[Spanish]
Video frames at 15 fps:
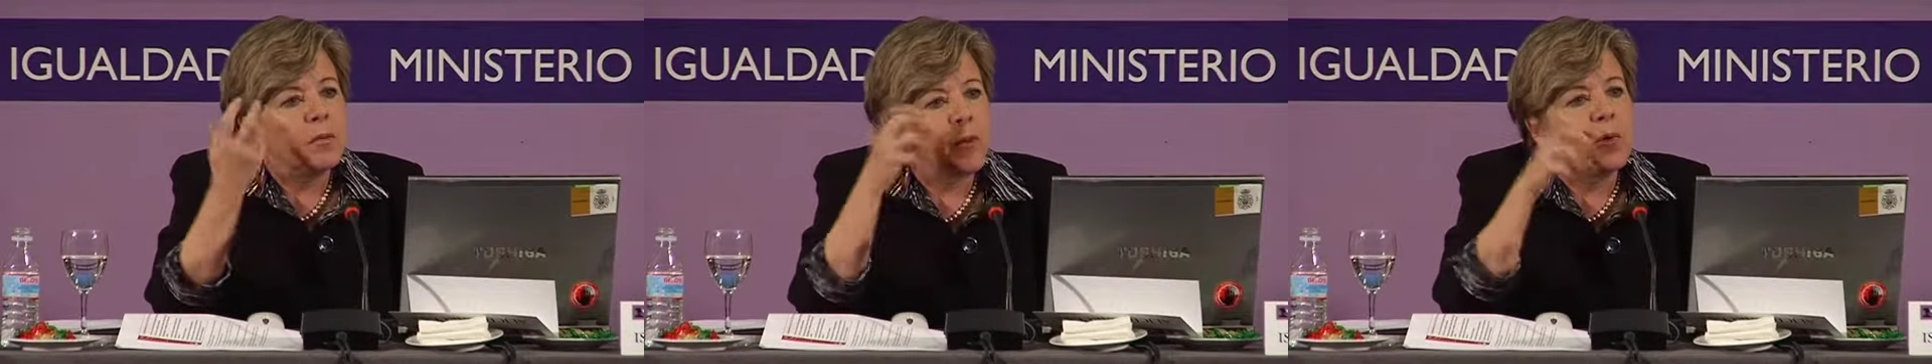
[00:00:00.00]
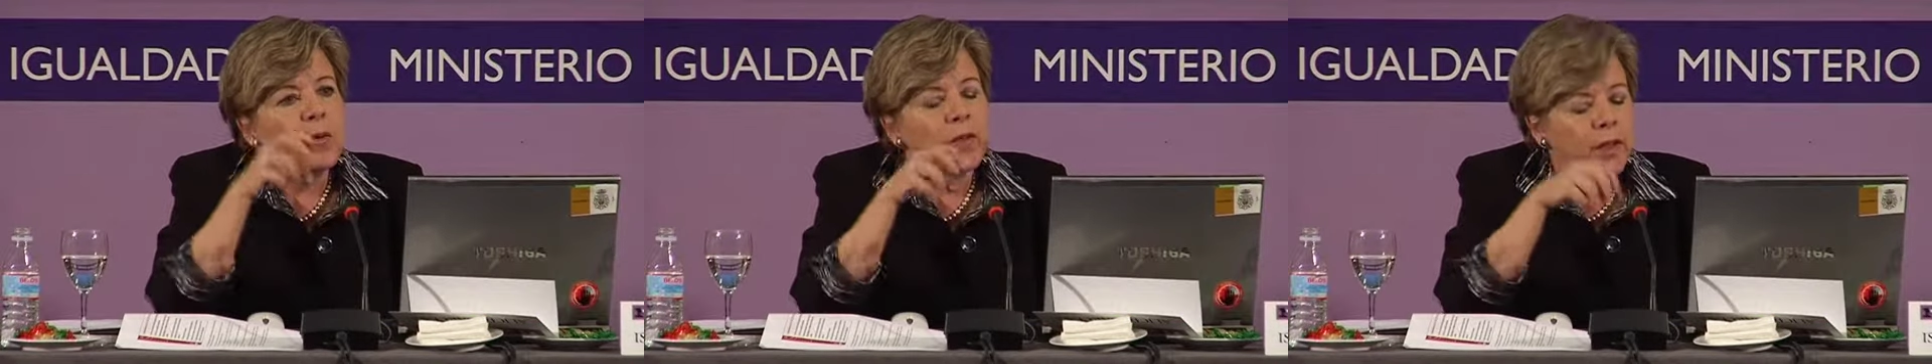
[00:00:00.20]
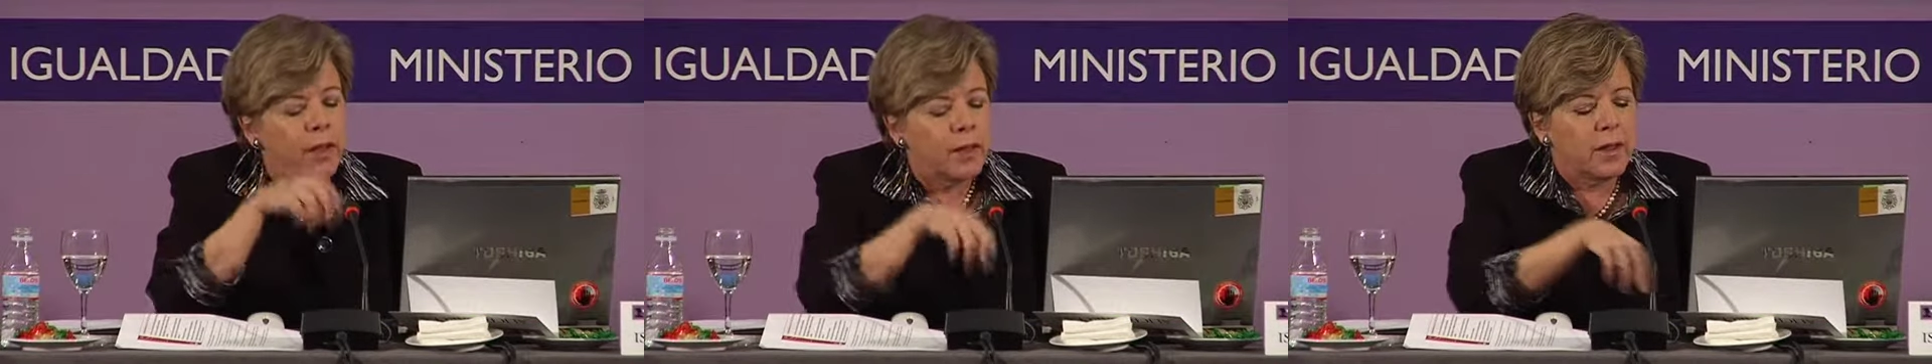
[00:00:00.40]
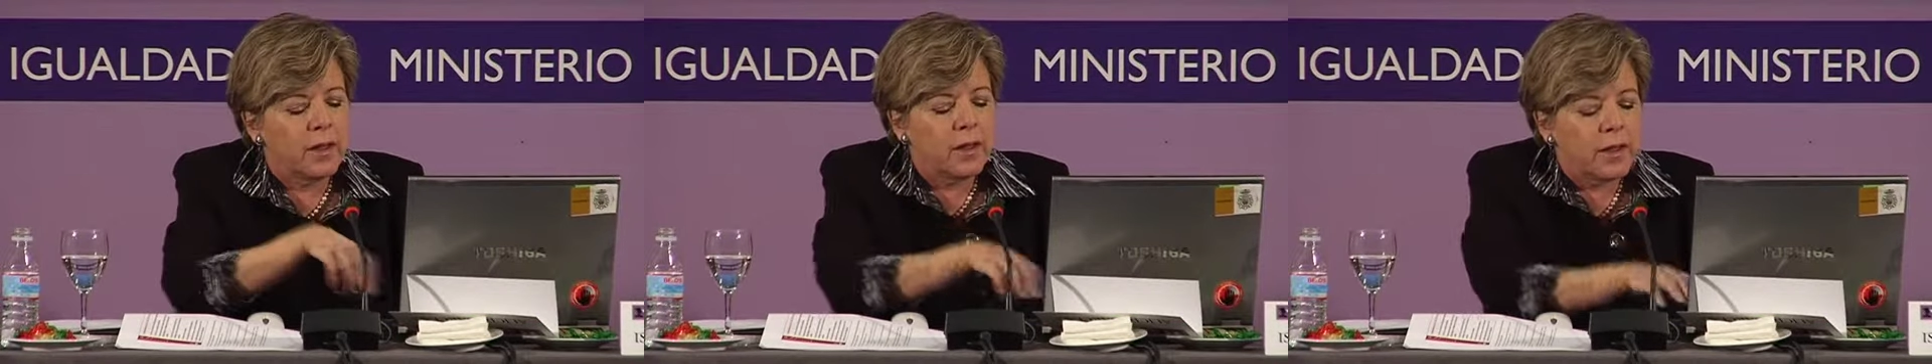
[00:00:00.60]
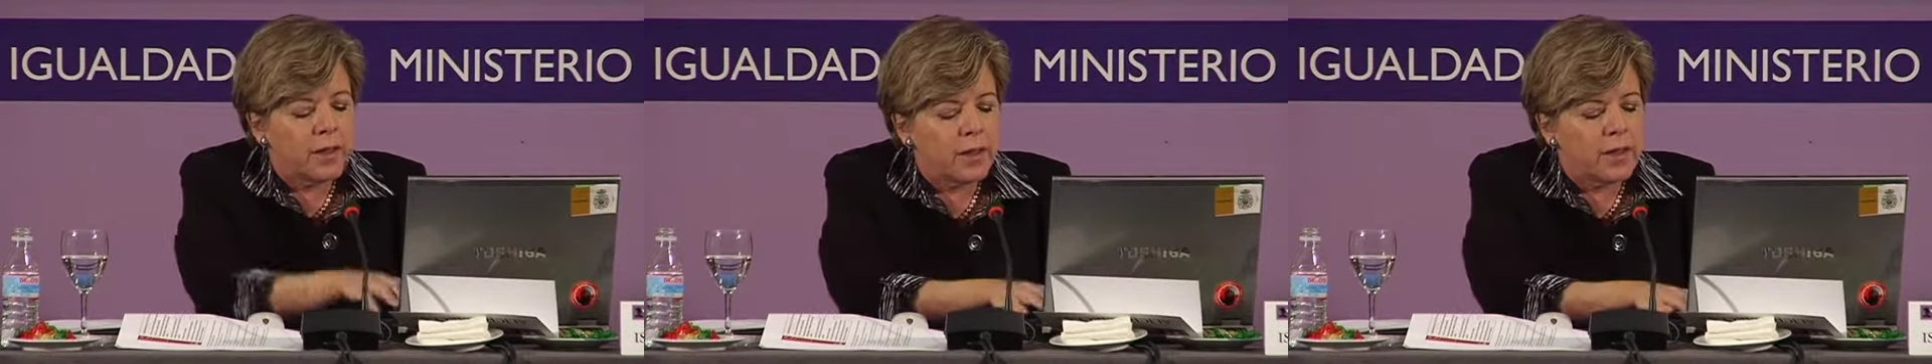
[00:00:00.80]
porque
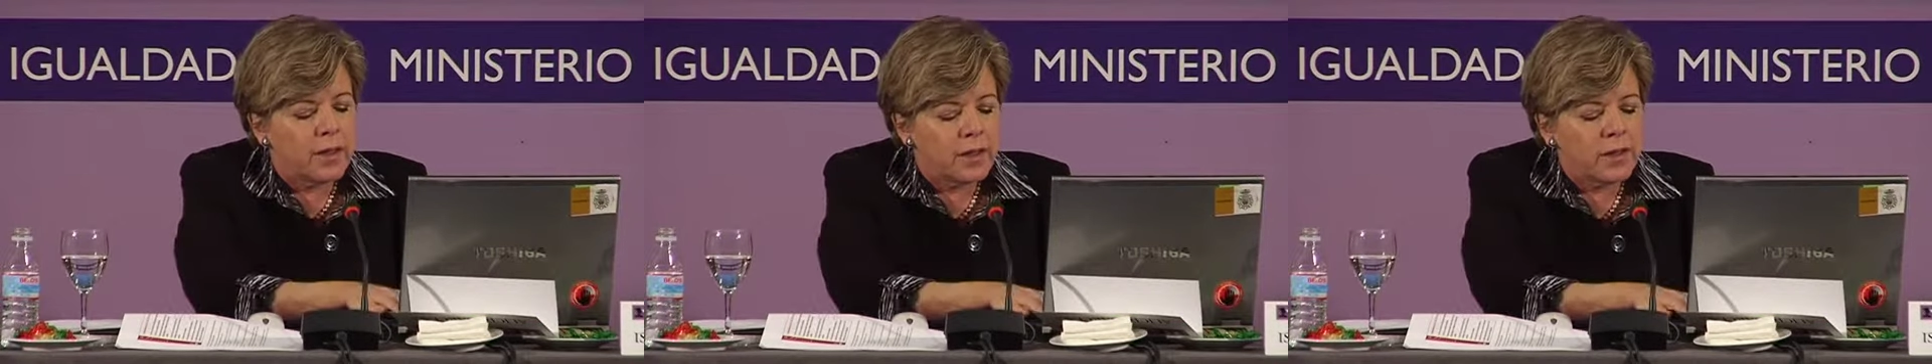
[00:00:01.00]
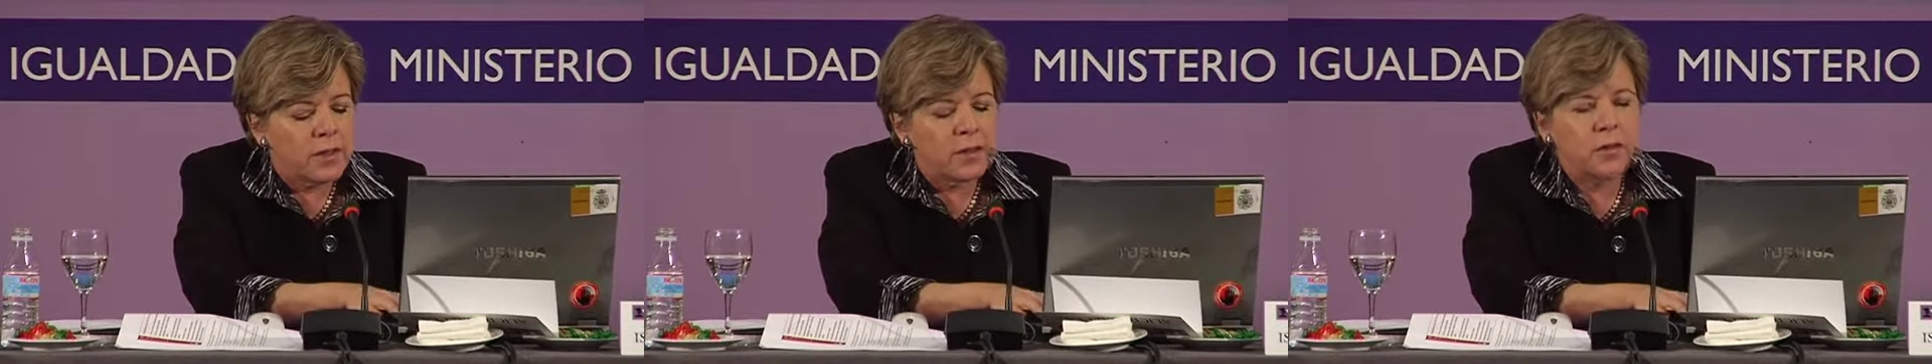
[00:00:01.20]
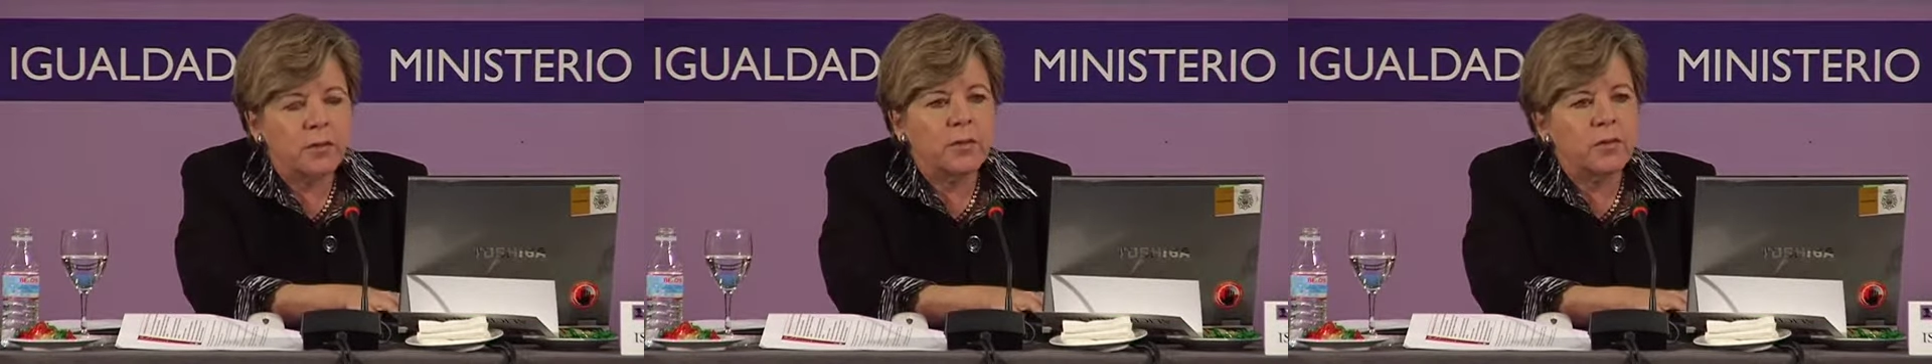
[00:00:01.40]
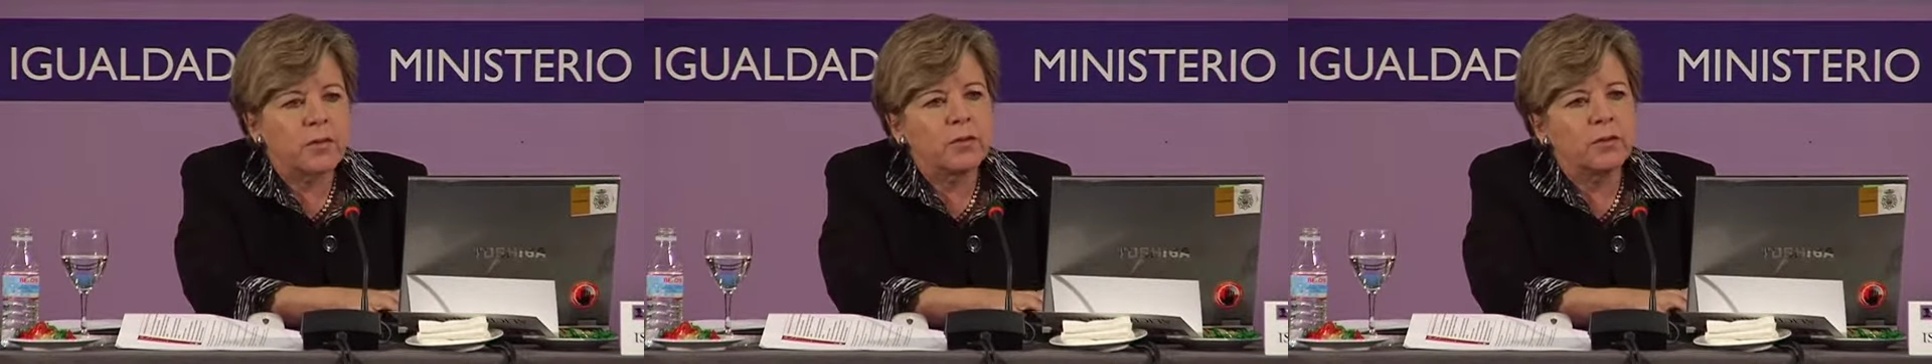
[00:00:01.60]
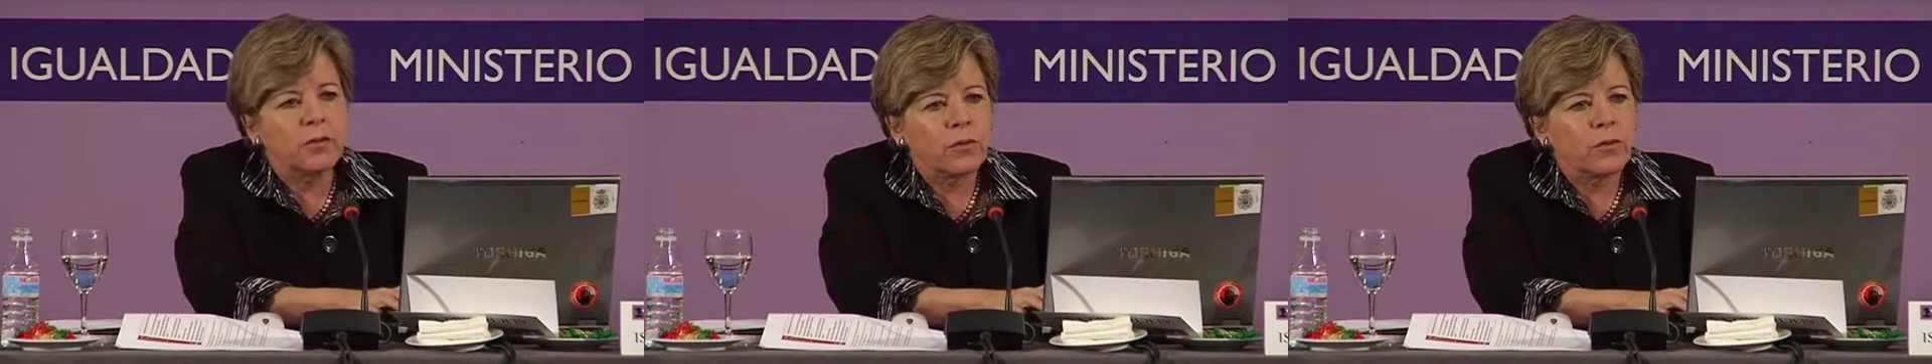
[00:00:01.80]
en la crisis, sobre
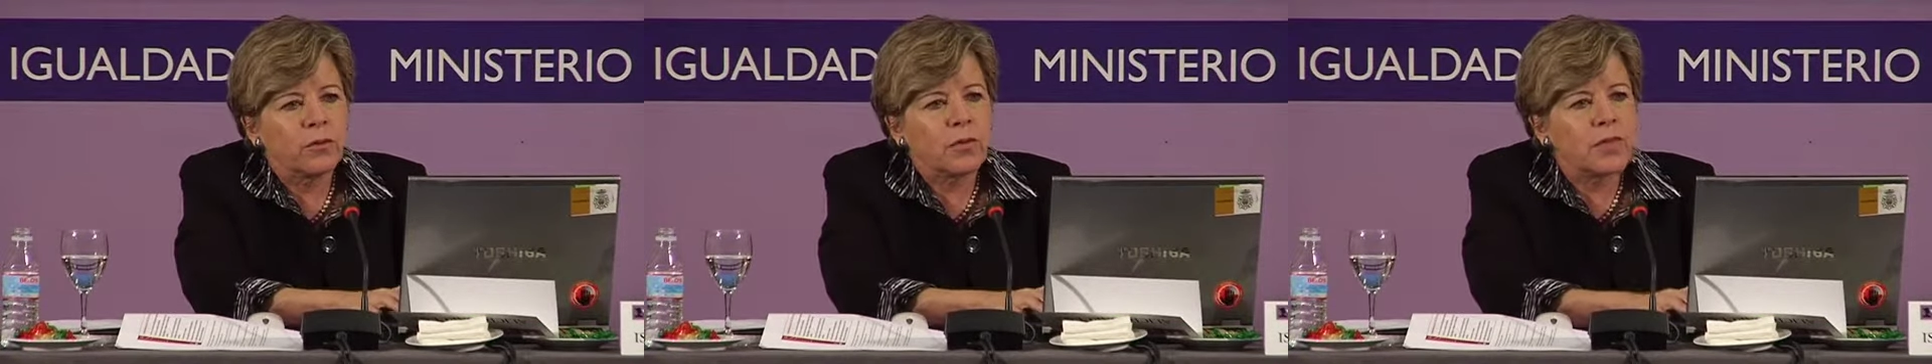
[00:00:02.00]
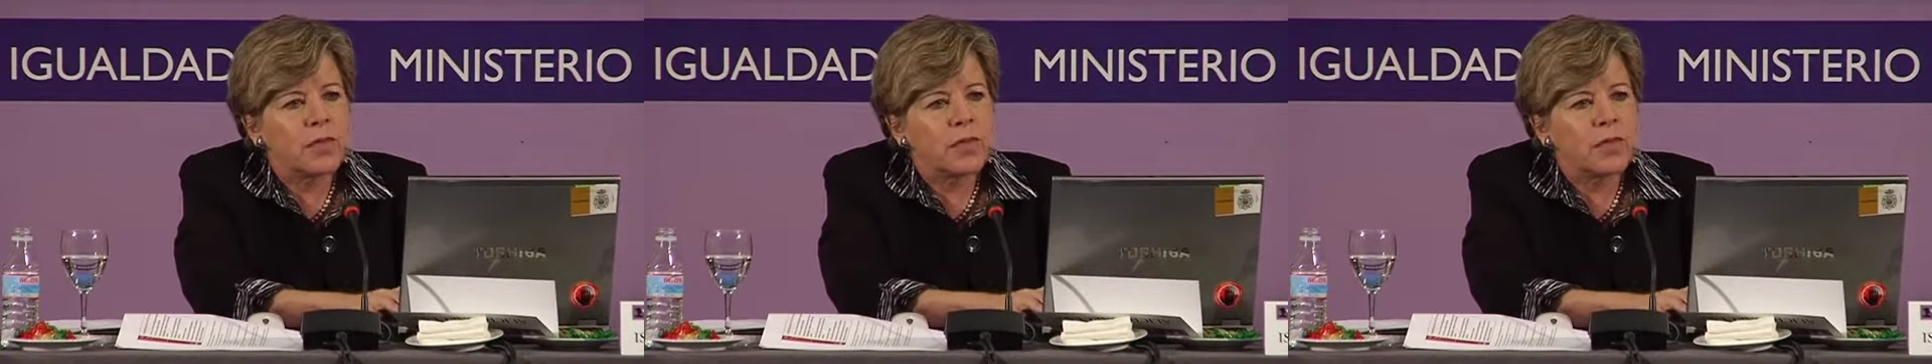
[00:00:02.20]
todo,